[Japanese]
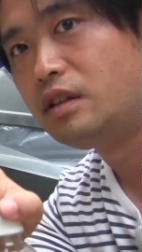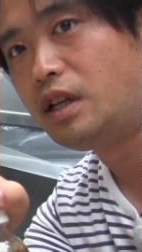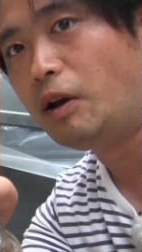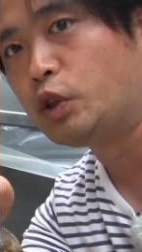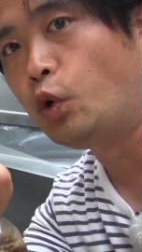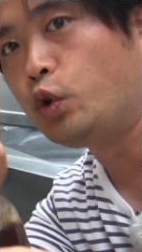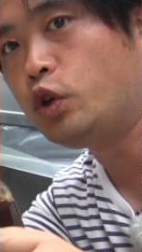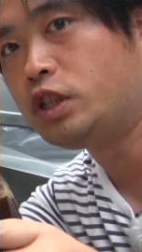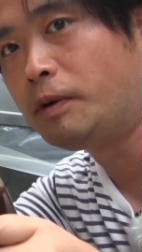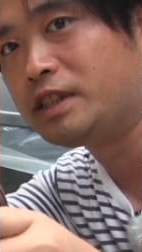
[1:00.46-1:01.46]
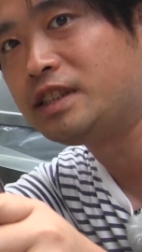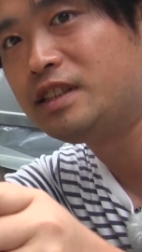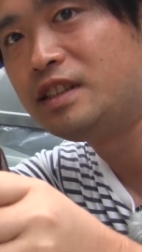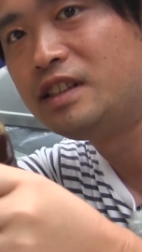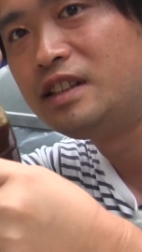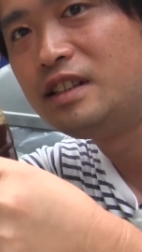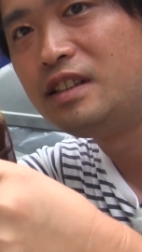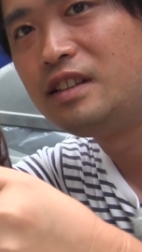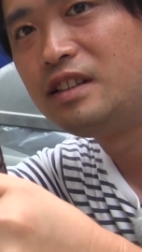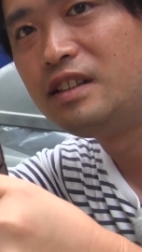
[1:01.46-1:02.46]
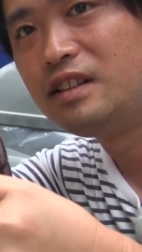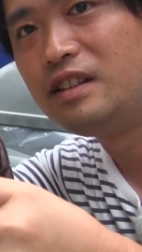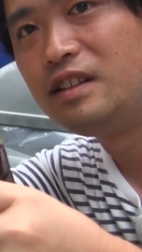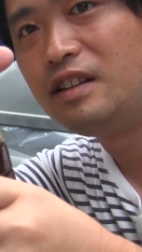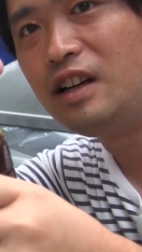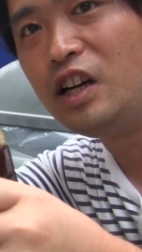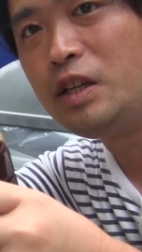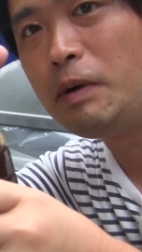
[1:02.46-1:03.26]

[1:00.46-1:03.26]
では投入しますあ